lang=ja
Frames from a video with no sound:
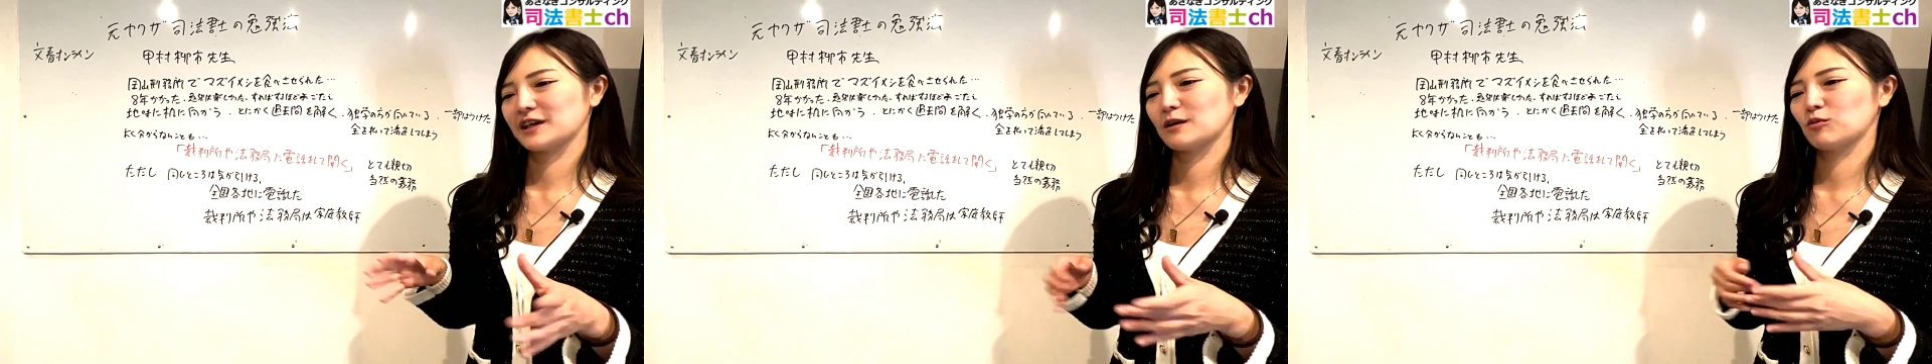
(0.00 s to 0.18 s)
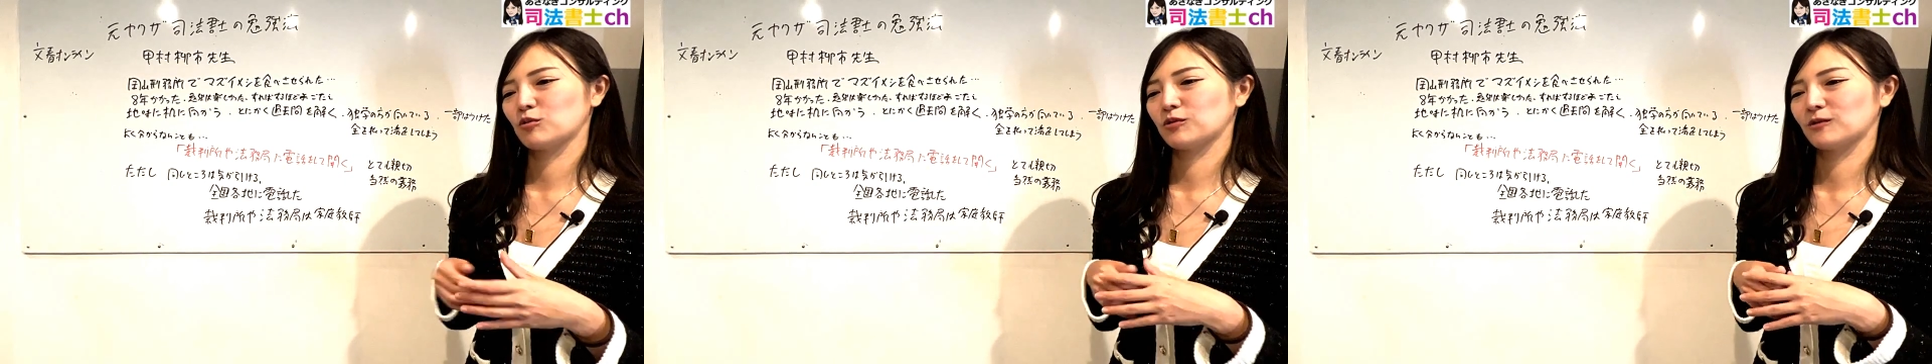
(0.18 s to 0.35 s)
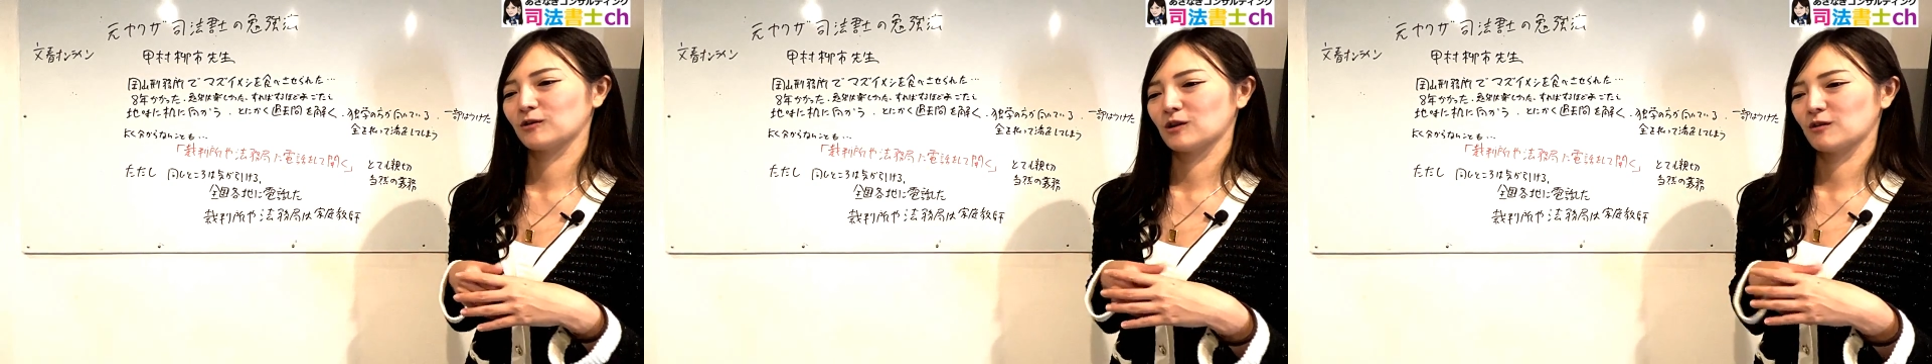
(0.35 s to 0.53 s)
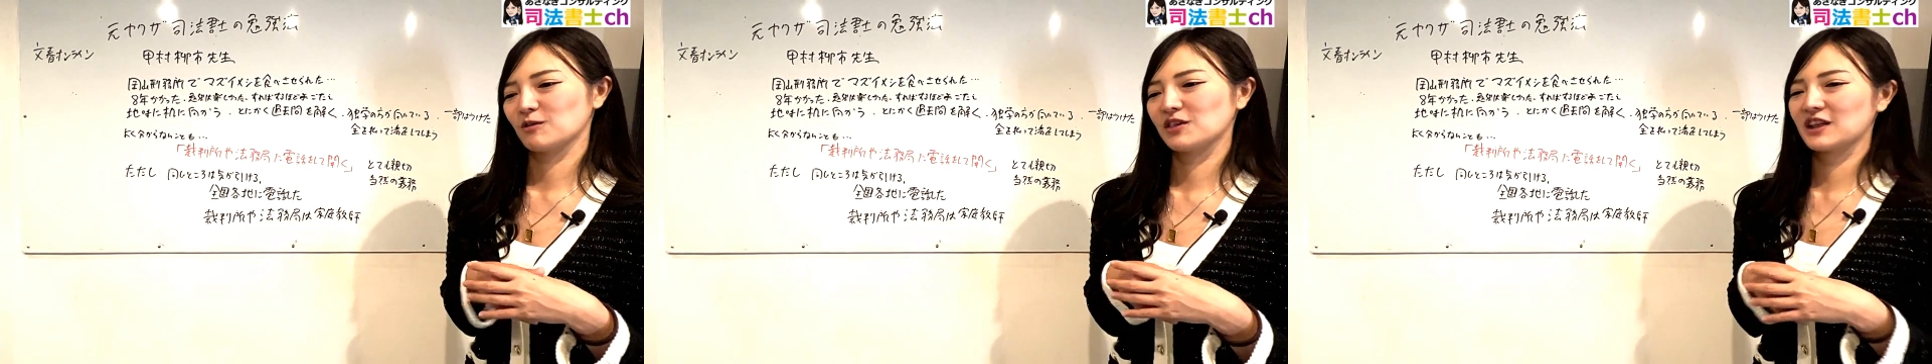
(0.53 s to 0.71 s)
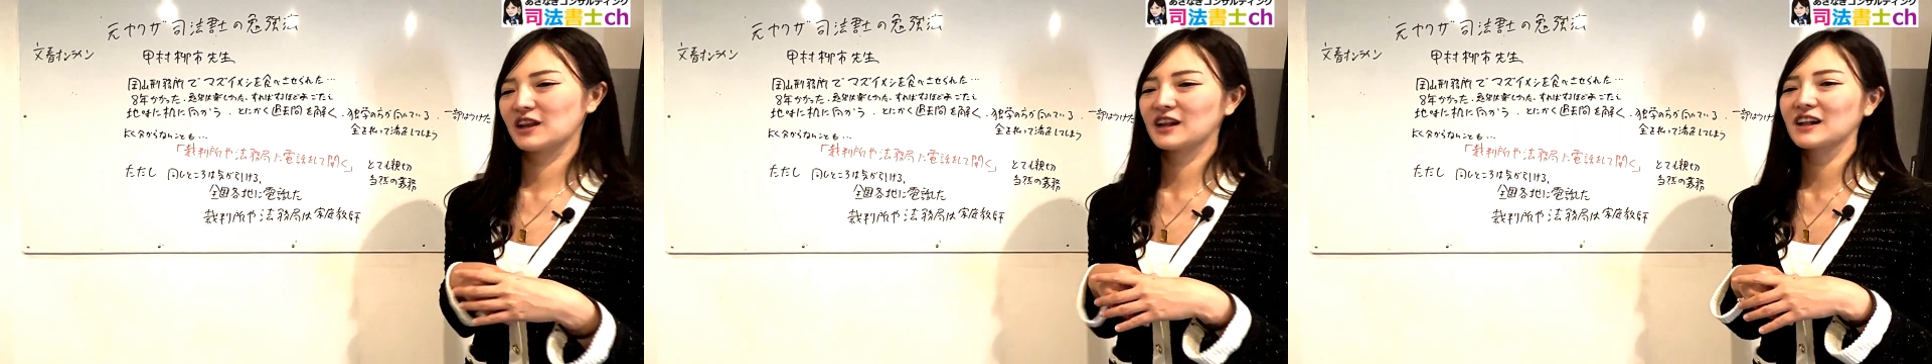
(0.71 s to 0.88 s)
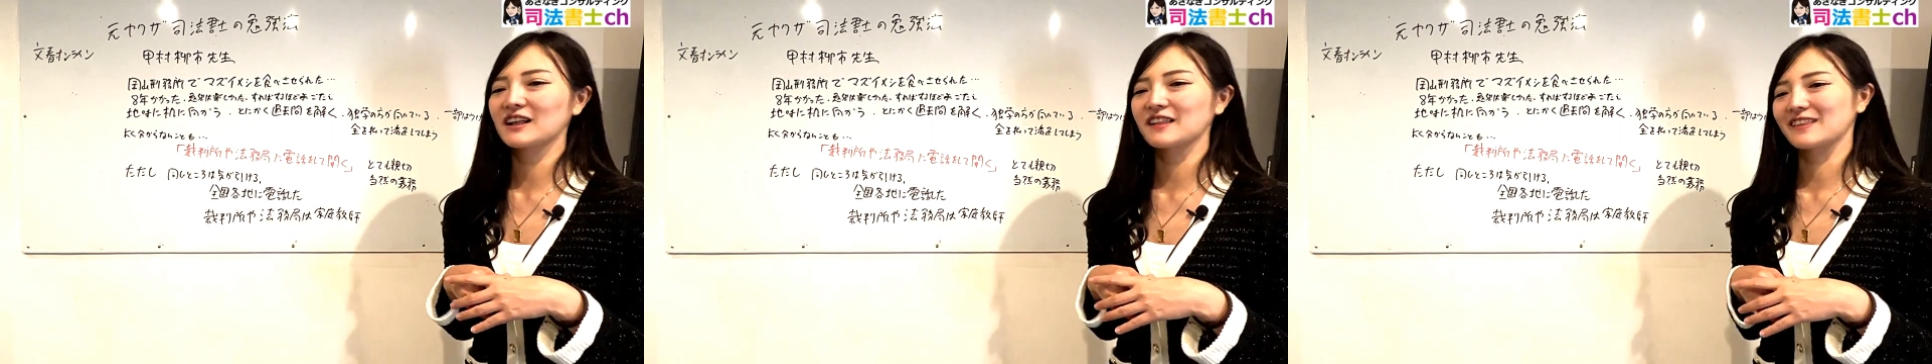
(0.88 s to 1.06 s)
うこととかも知
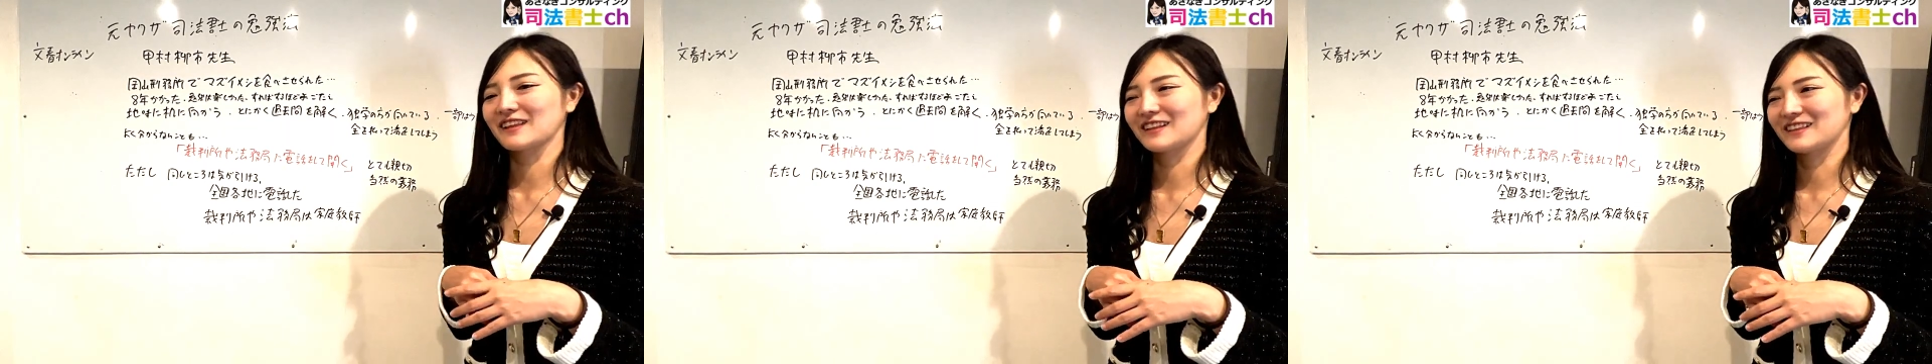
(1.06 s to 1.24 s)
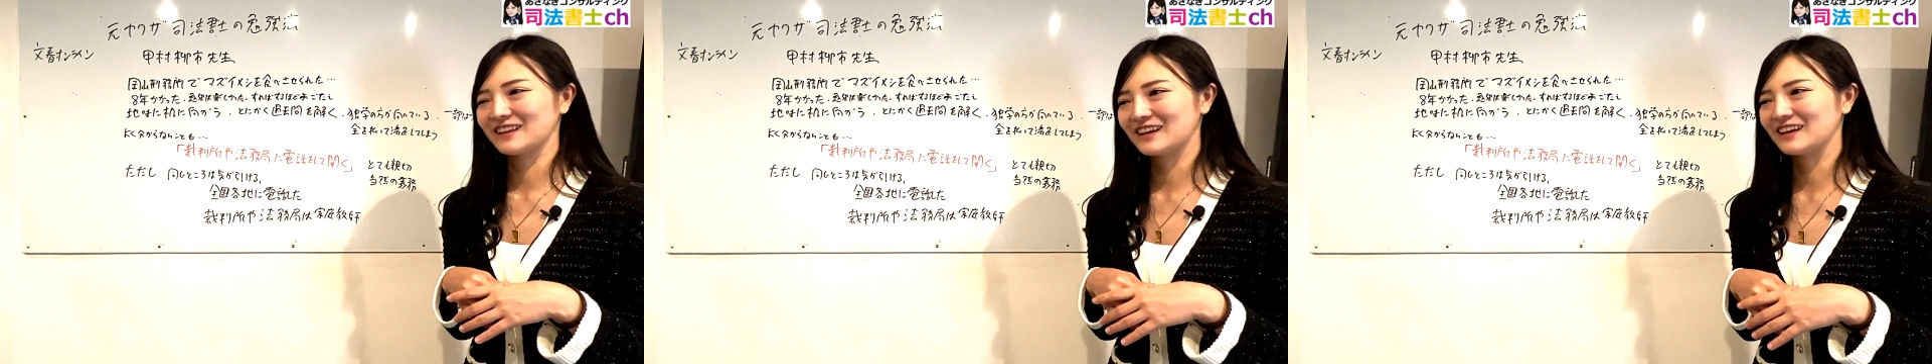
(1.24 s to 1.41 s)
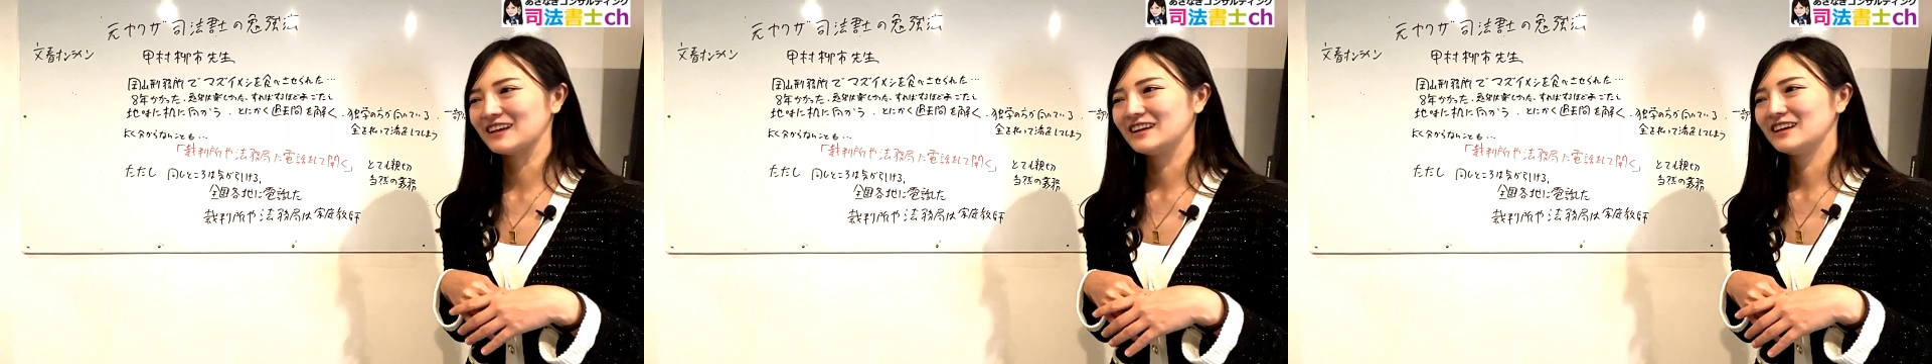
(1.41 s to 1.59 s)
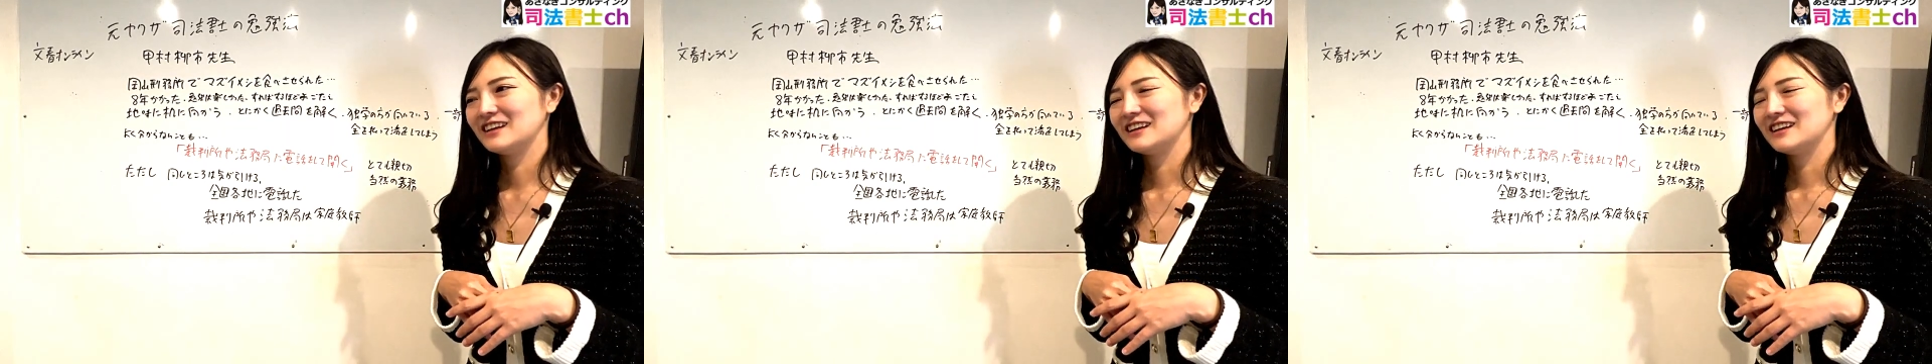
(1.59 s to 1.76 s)
らなかったんで、